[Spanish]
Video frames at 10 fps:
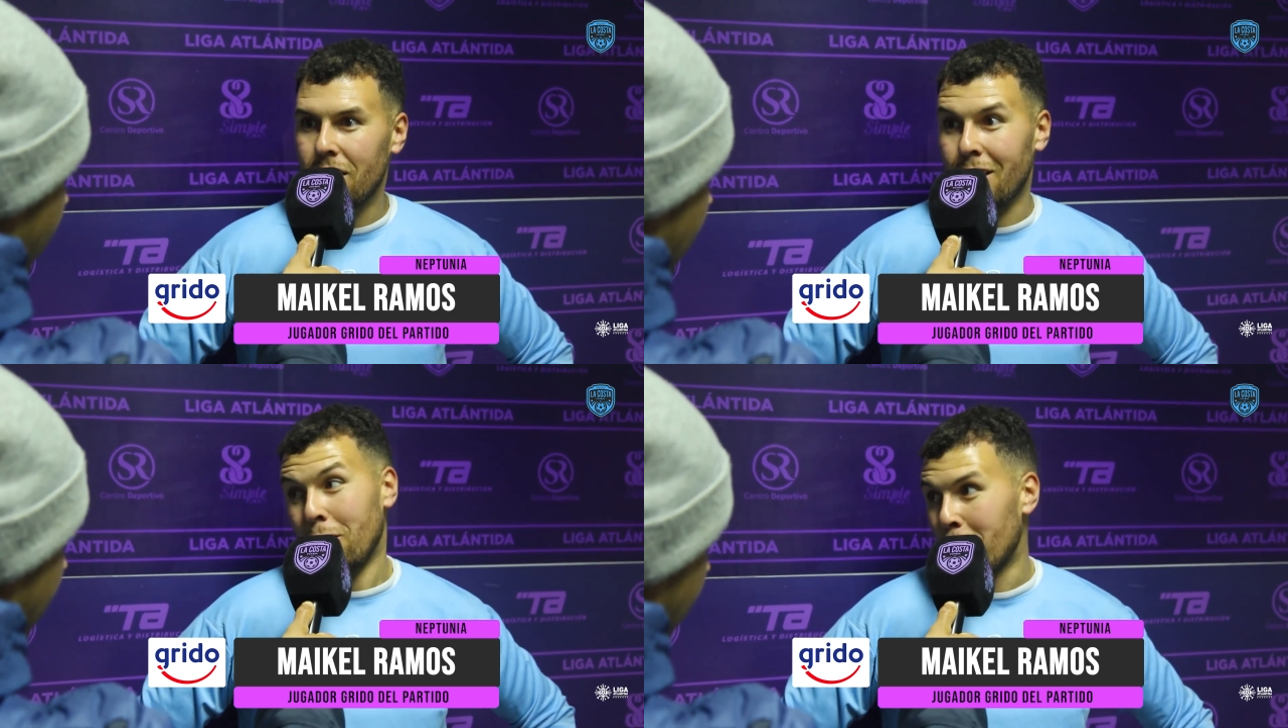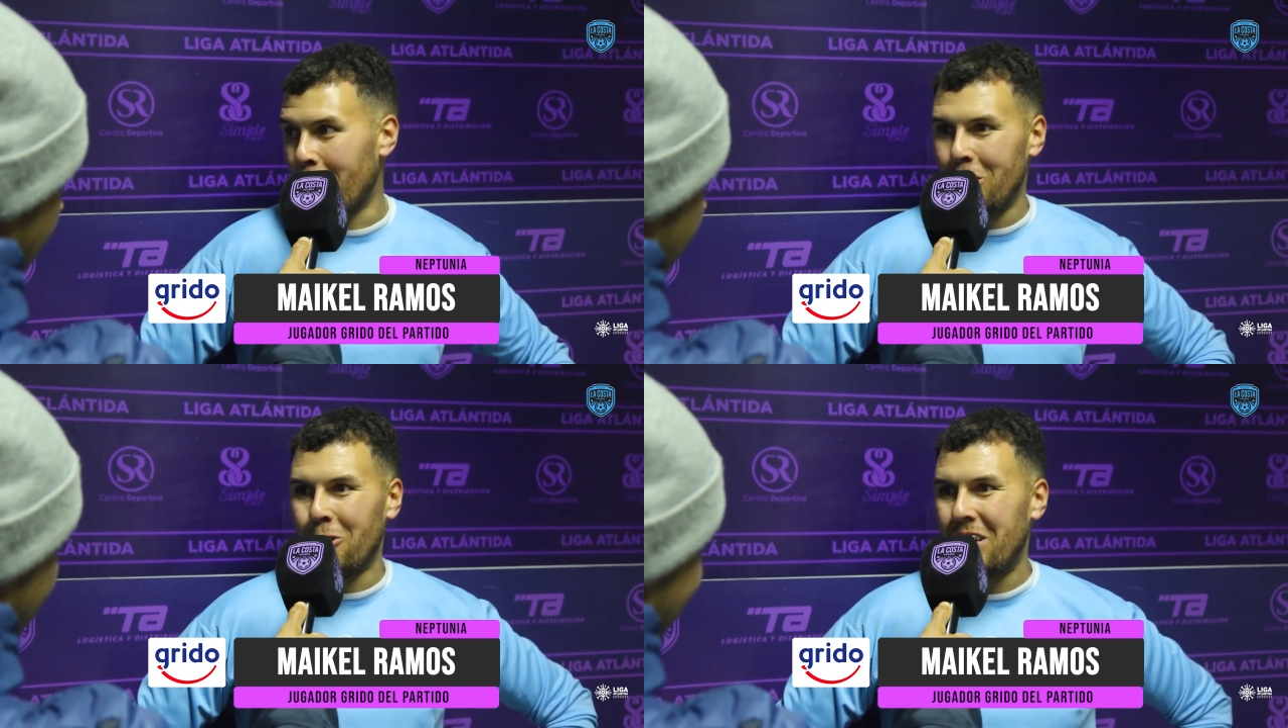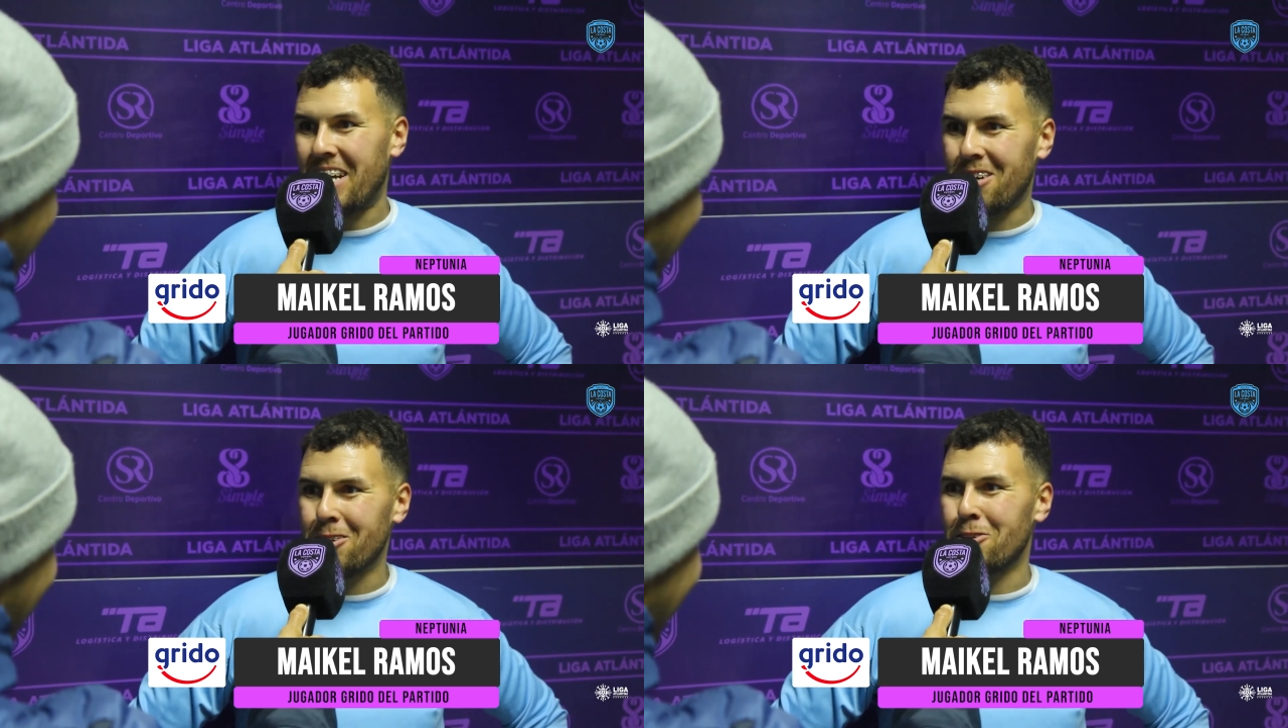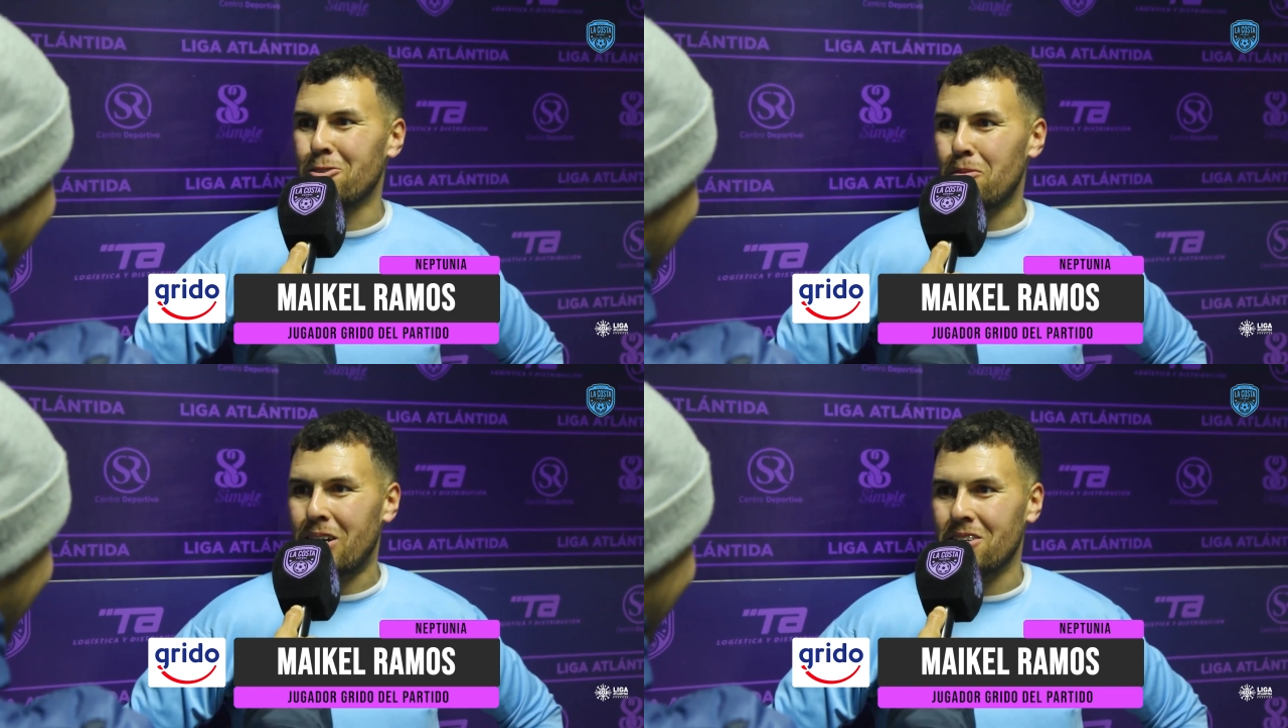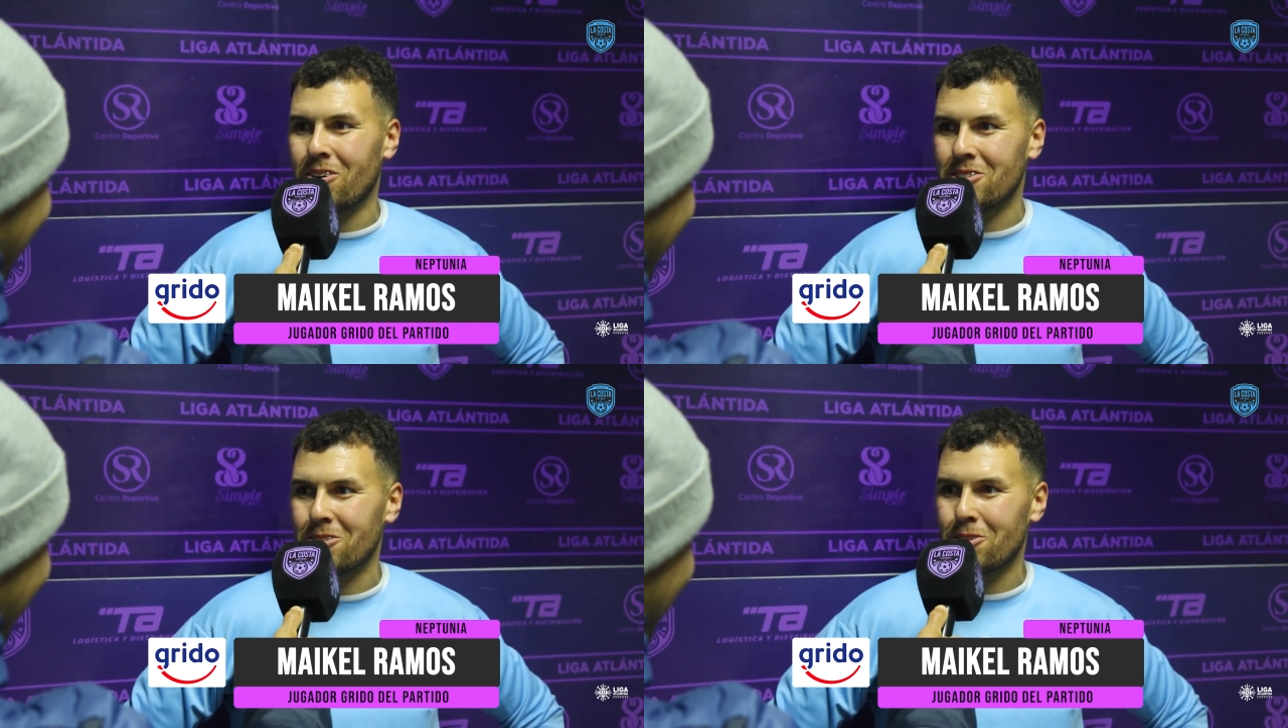hacer un gol de vuelta, ¿no? Segundo partido
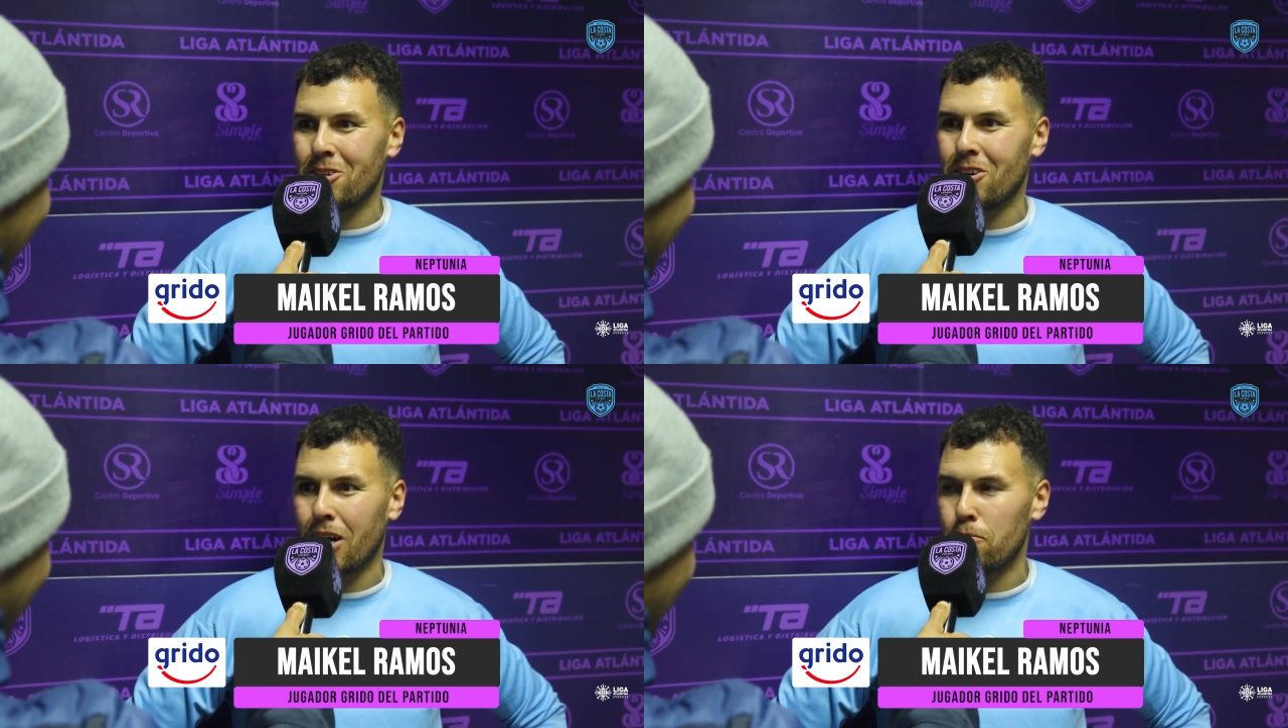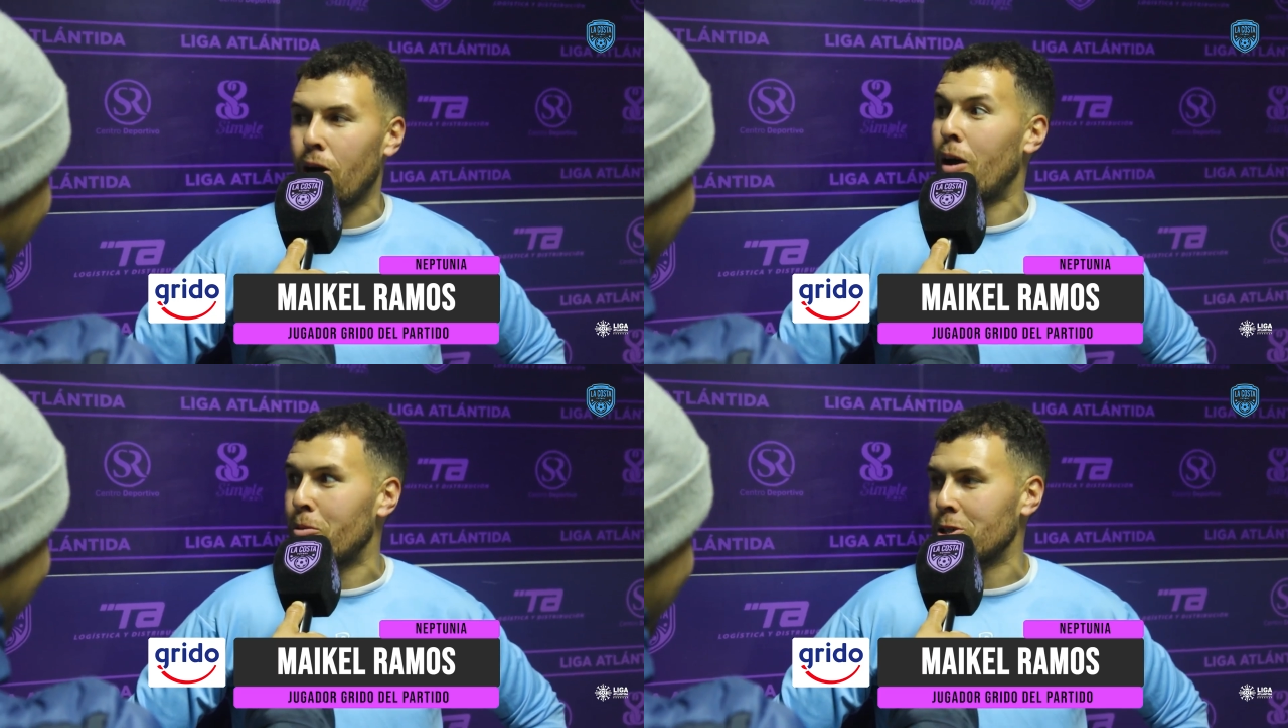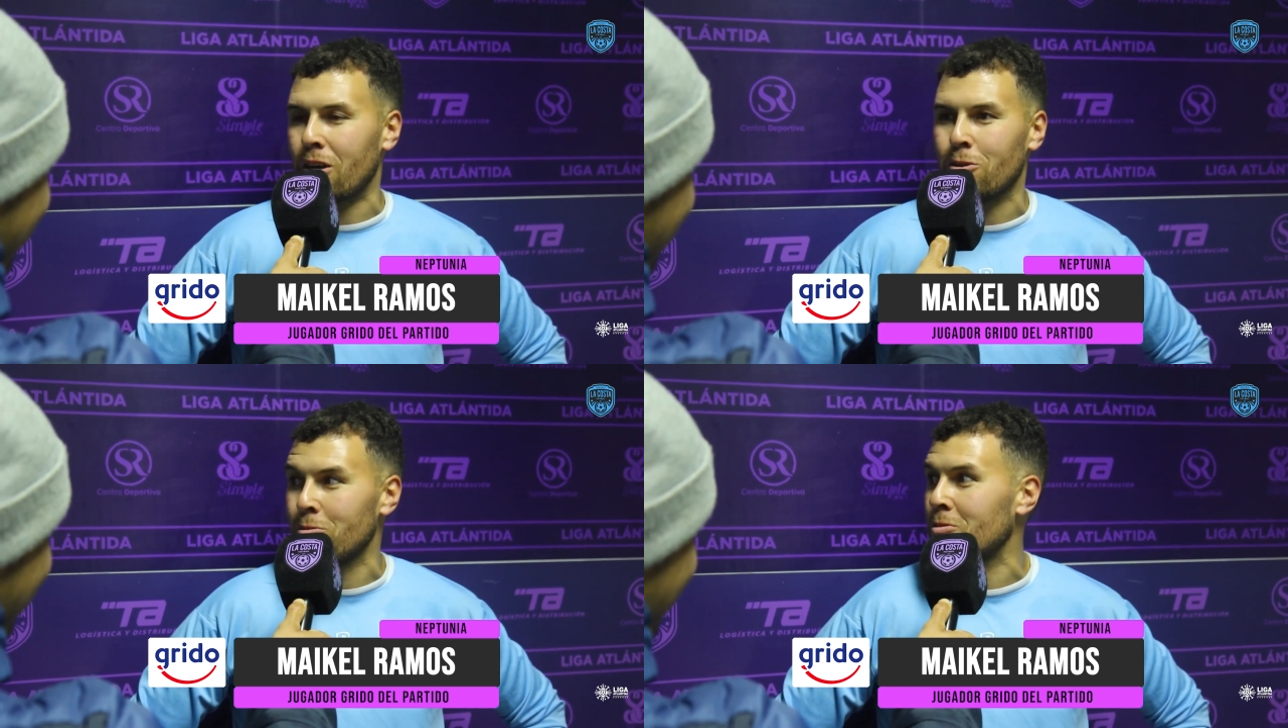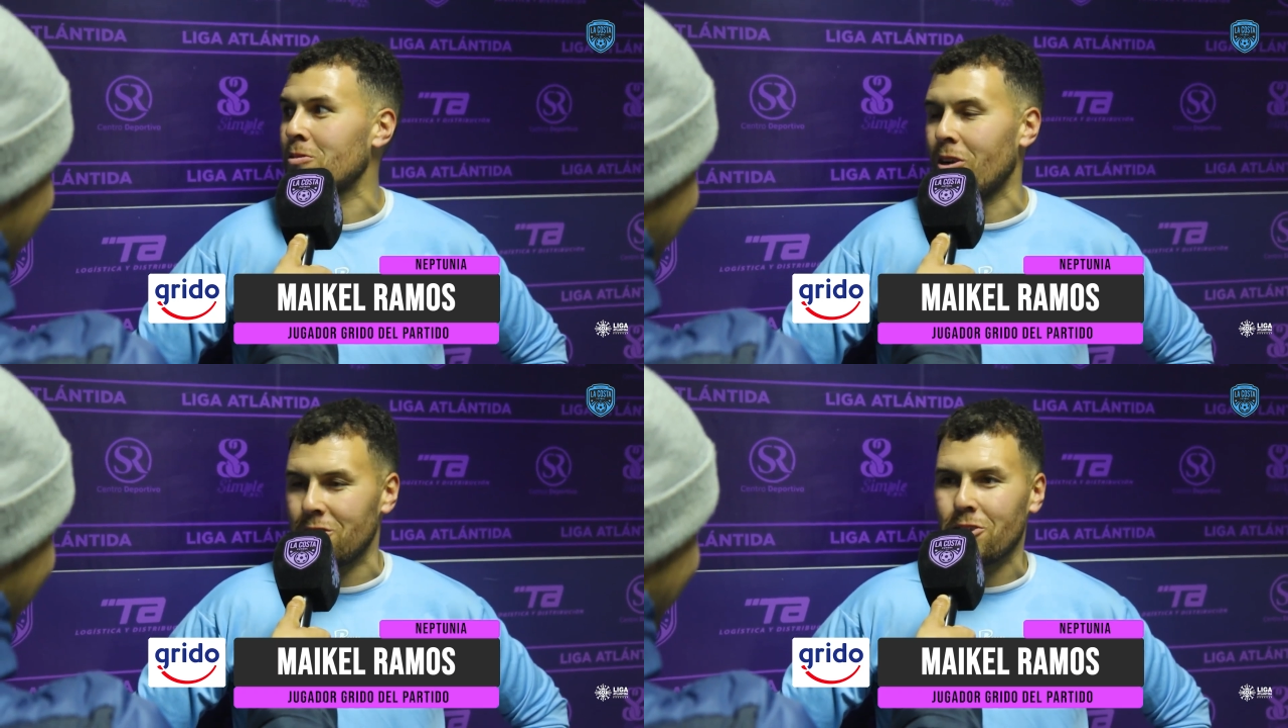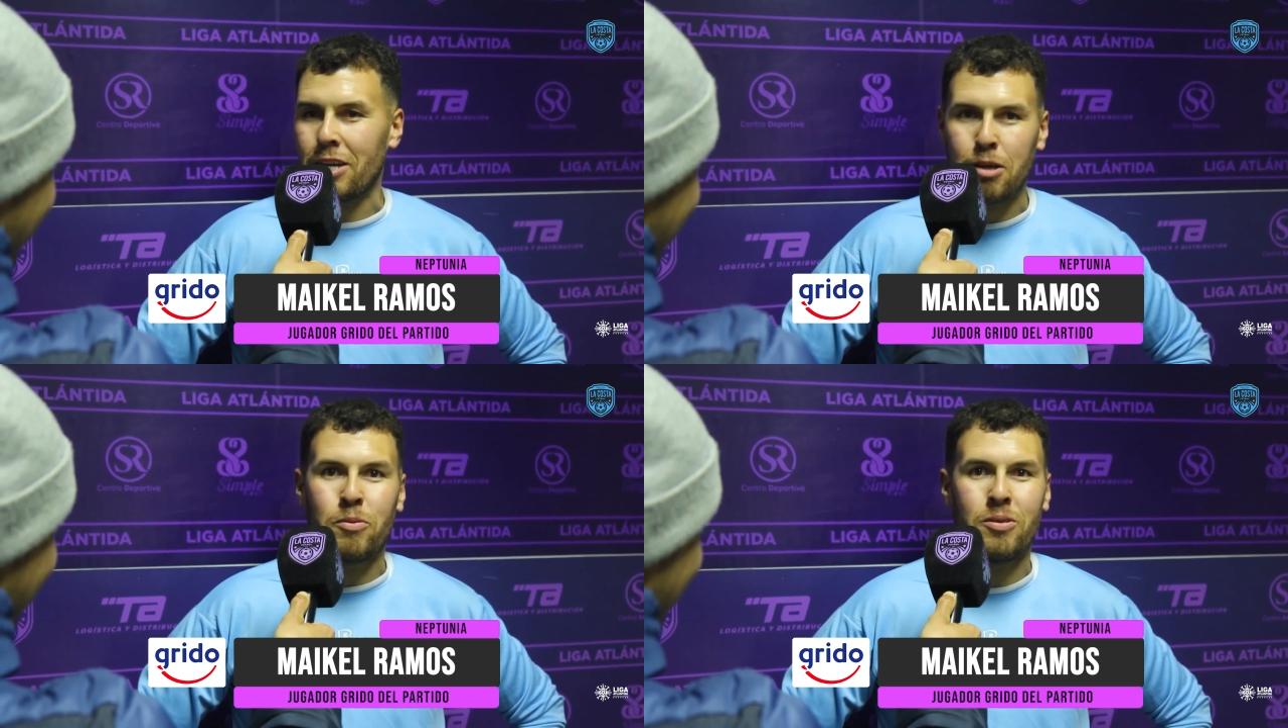consecutivo que pueda apoyar con un golcito
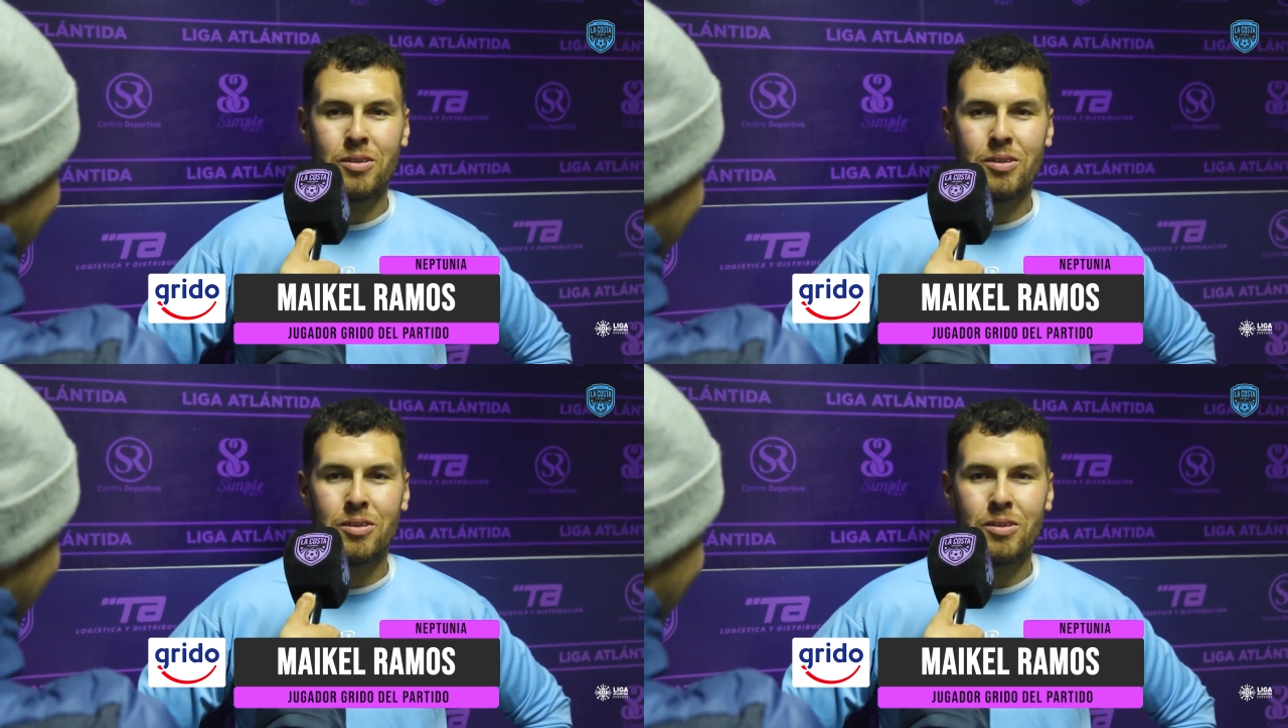al equipo.